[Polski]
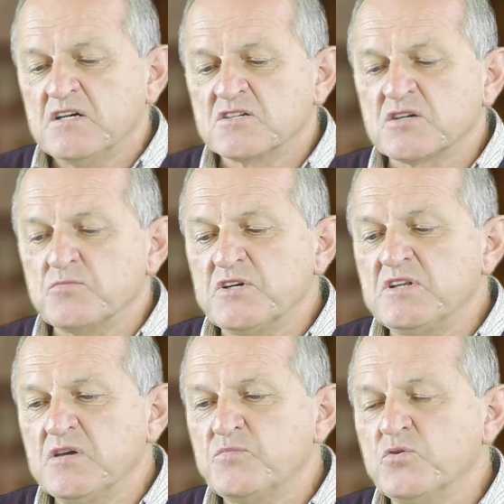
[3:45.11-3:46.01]
żeby
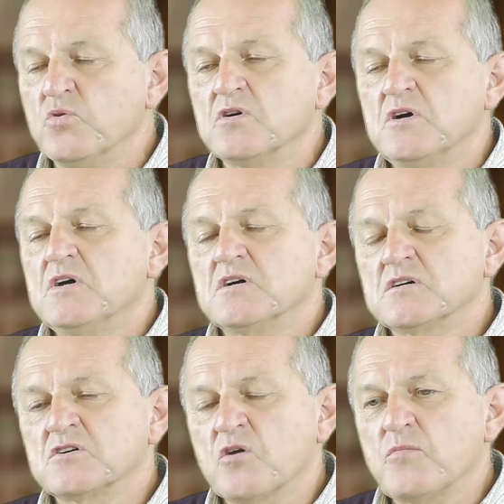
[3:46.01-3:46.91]
nie było
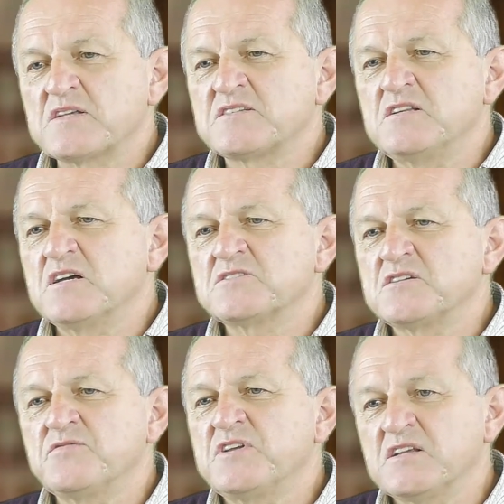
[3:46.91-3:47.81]
gromadzenia
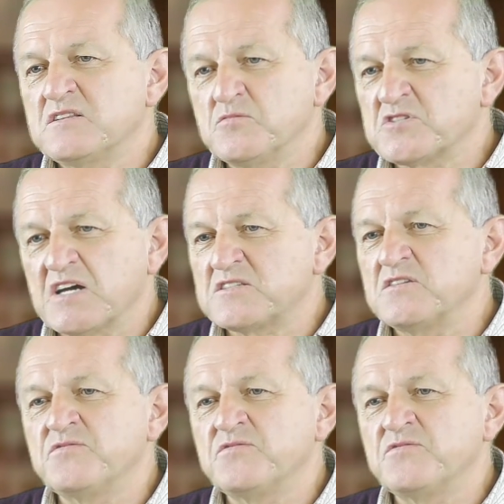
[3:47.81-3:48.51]
się w jednym czasie,